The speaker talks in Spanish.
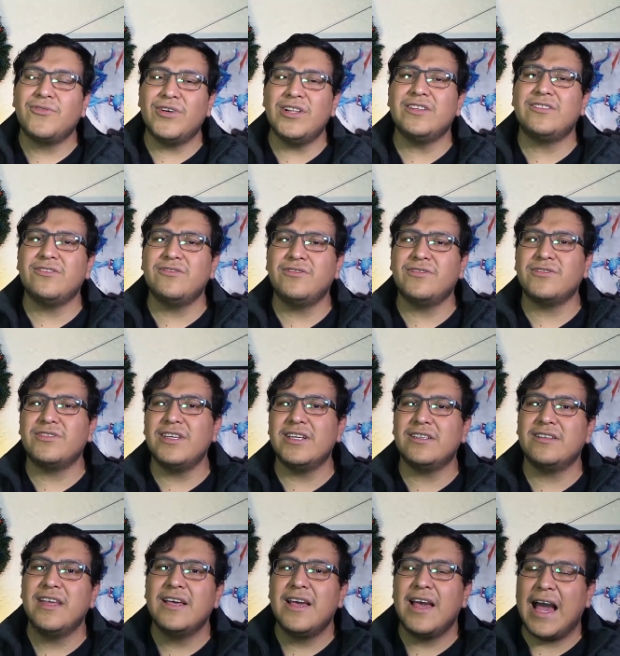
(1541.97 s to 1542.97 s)
cuáles son sus
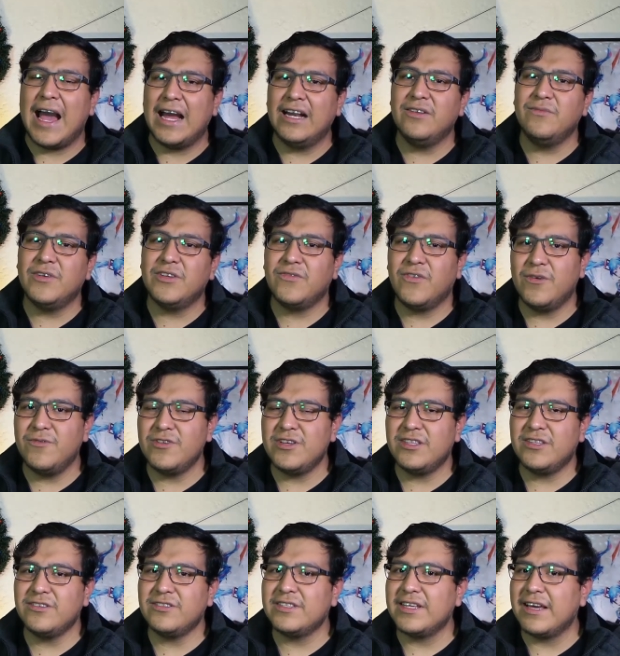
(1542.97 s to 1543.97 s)
10 animes
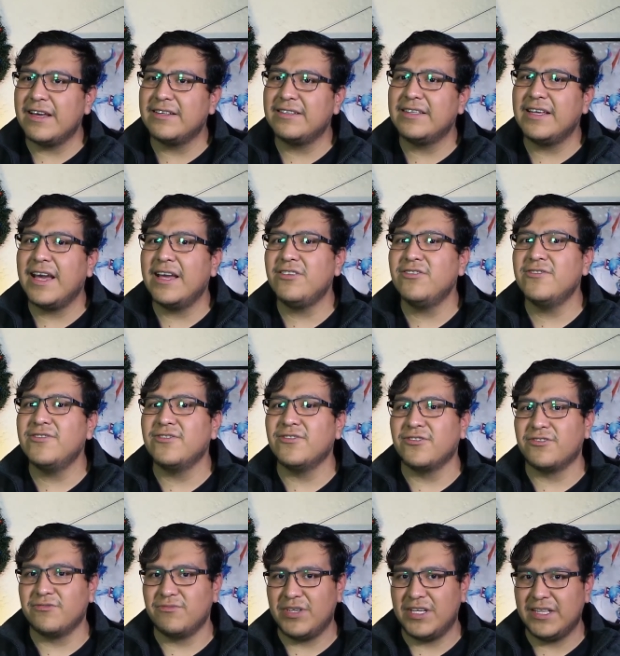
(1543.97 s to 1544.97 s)
favoritos de este año
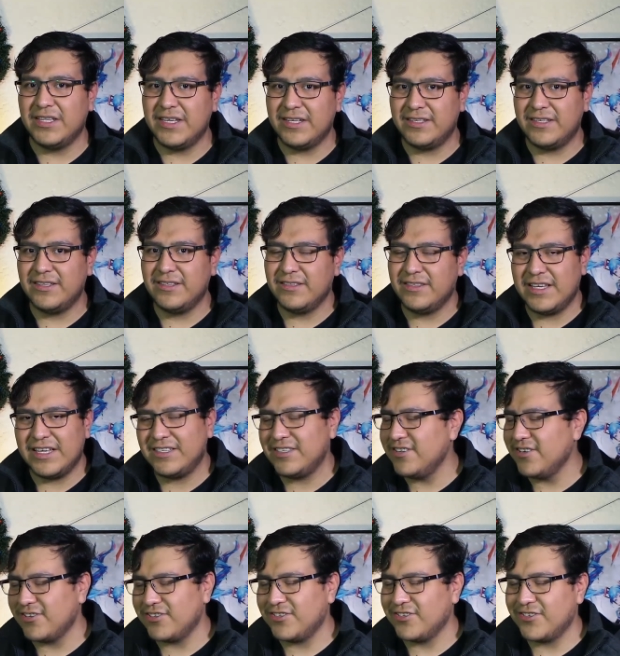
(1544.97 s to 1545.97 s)

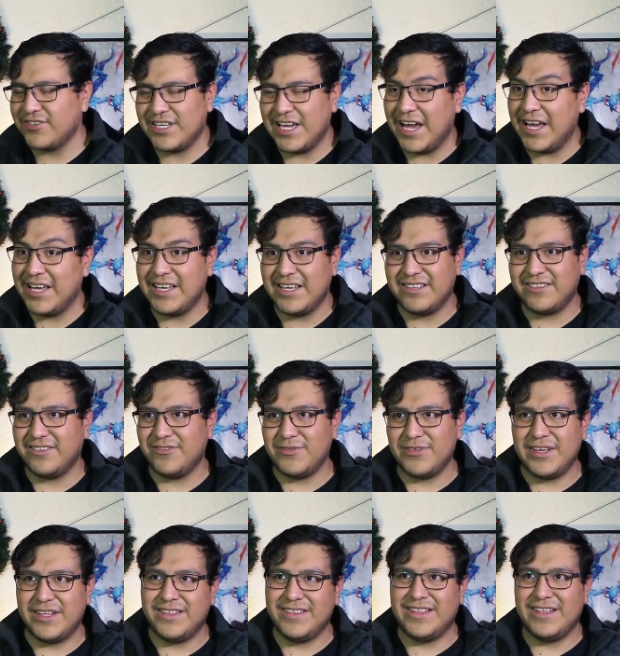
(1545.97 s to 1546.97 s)
2018. Ya, ya
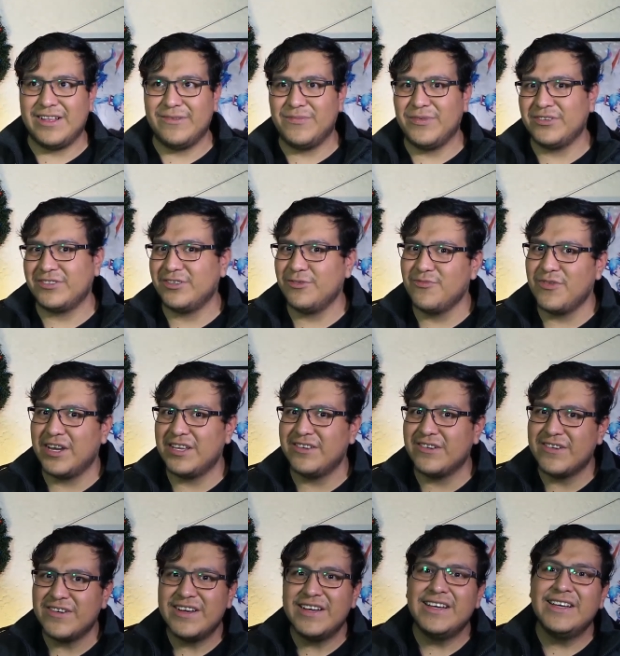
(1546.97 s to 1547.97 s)
estoy del próximo
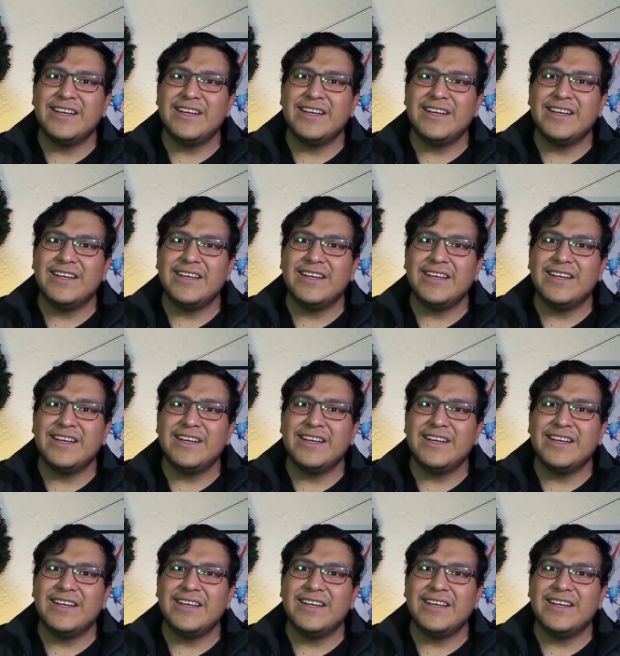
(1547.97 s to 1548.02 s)
año.